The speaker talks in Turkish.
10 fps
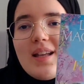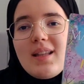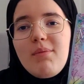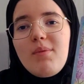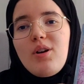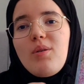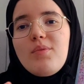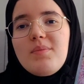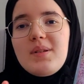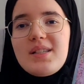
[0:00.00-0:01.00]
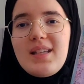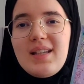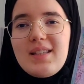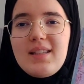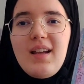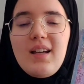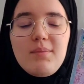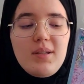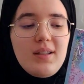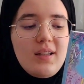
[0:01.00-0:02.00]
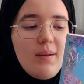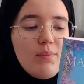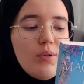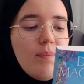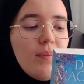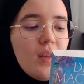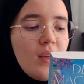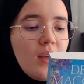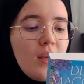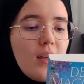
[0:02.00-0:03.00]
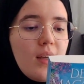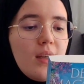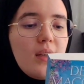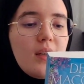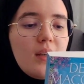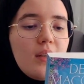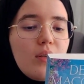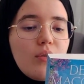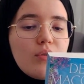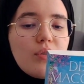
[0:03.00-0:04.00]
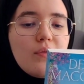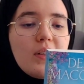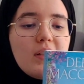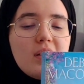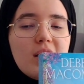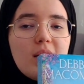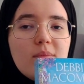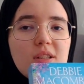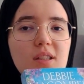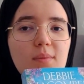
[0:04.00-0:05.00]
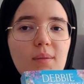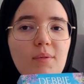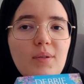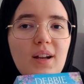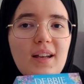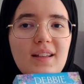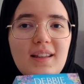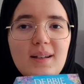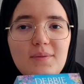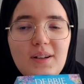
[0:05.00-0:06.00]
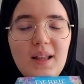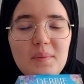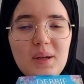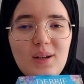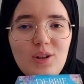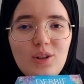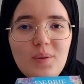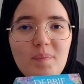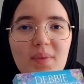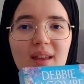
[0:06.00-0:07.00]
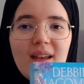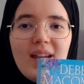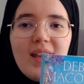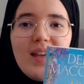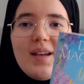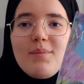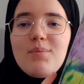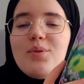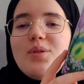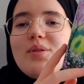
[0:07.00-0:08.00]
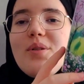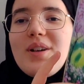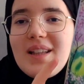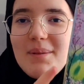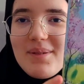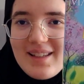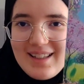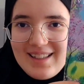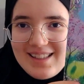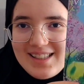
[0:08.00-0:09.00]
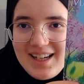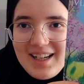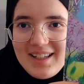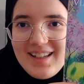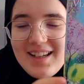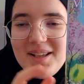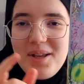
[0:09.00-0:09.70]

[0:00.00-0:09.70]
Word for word: Debbie McComber'ın bir serisine ait bir kitap bu. Ee, konusunu falan incelemiştim ama böyle hani indirim falan bekliyordum. Bu o kitabın İngilizce hali.